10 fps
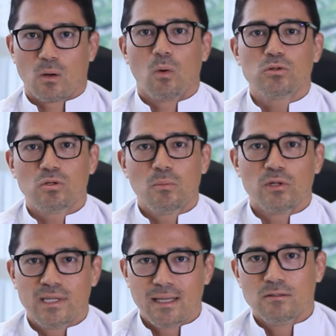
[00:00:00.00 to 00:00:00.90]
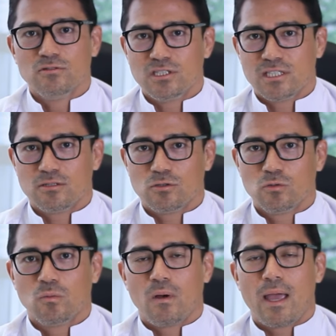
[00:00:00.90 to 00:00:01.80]
Outro modelo de
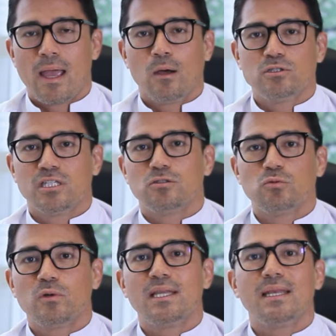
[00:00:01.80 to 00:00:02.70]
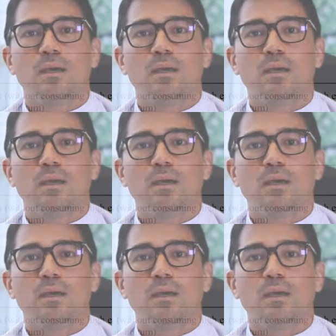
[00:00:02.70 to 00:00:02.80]
jejum é o jejum que